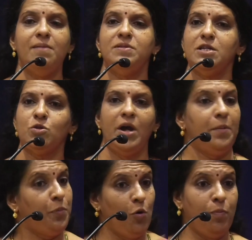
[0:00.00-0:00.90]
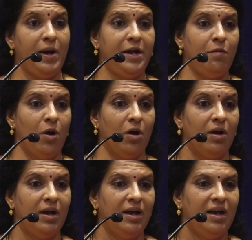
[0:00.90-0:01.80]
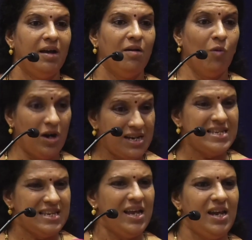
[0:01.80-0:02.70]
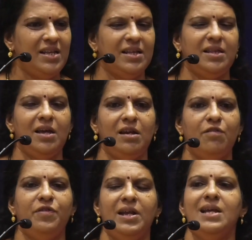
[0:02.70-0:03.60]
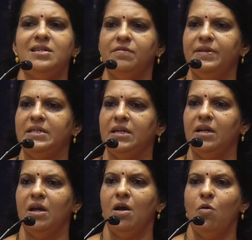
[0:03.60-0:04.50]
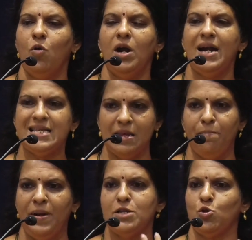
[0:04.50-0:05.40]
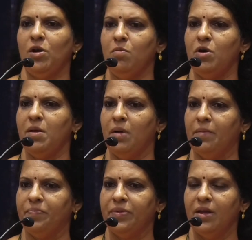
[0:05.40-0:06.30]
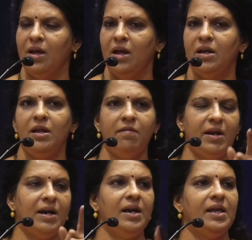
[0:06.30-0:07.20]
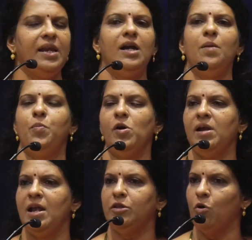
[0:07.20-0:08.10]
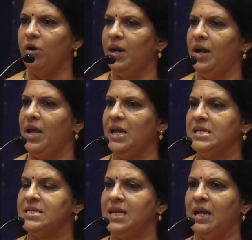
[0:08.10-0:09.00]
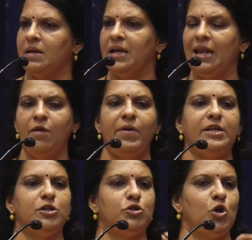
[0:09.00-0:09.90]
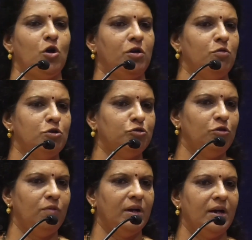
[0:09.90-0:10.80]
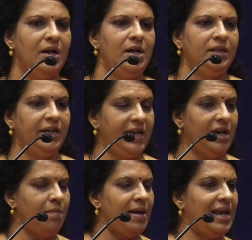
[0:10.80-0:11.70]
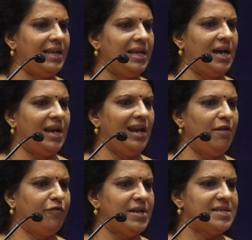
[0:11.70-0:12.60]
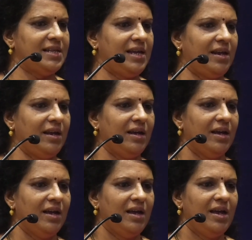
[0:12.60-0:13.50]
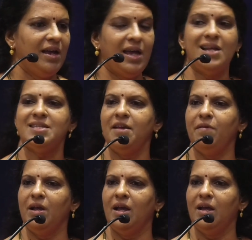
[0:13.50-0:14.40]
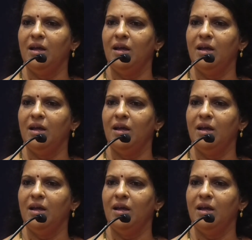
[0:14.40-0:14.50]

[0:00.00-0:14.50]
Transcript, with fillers: டு எம்சி ஸ்கொயர் ப்ரூவ் பண்ணிவிடுவான் வாட் இஸ் ரியலி த தியரி ஆஃப் ரிலேட்டிவிட்டி உங்களால் சிம்பிளாக சொல்ல முடியுமா நிறுவனங்களுக்கு நீங்கள் போனால் தோழிகளே சில எலிவேட்டர் டாக்னு ஒன்று சொல்லுவாங்க திடீர்னு மேலதிகாரியை லிஃப்ட்டில் சந்திக்கிறீங்க என்ன செய்வீங்க